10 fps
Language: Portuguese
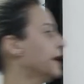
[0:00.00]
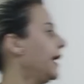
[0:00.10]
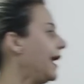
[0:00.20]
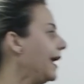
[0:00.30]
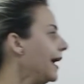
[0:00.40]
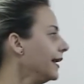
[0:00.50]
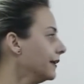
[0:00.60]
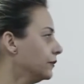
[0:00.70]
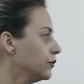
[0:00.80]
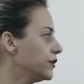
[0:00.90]
era
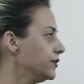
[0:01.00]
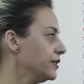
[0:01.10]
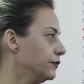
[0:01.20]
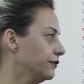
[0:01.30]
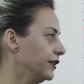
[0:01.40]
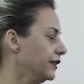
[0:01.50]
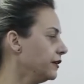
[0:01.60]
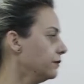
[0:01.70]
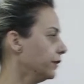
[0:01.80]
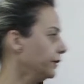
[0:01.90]
R$
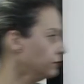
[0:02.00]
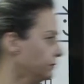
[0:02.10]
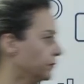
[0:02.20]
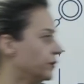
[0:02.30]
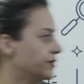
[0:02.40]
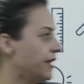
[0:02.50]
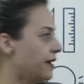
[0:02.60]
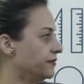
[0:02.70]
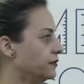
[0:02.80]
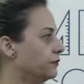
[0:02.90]
2,98, R$
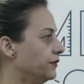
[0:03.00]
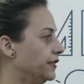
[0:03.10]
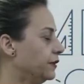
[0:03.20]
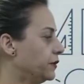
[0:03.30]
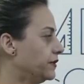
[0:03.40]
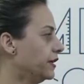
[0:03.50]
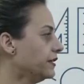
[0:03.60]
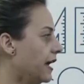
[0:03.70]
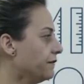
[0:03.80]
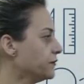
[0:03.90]

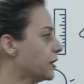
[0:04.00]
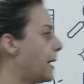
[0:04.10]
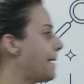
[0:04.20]
2,98,